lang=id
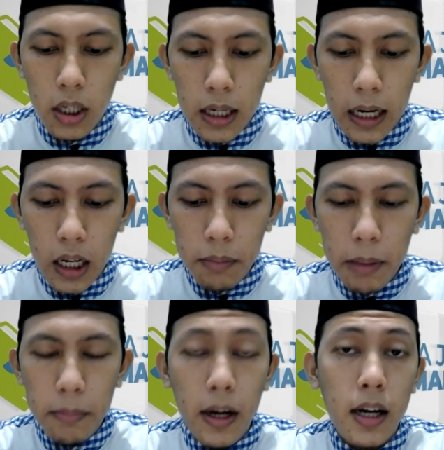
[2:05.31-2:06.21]
kalau
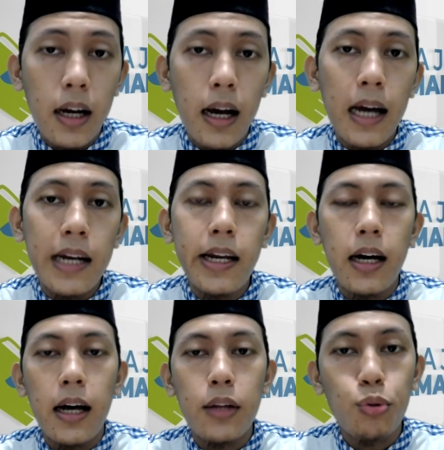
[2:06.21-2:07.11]
memang
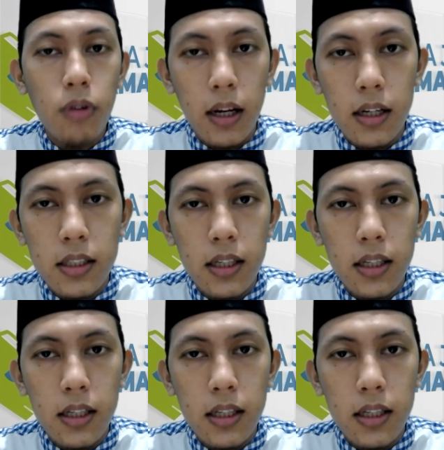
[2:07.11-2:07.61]
ada aturan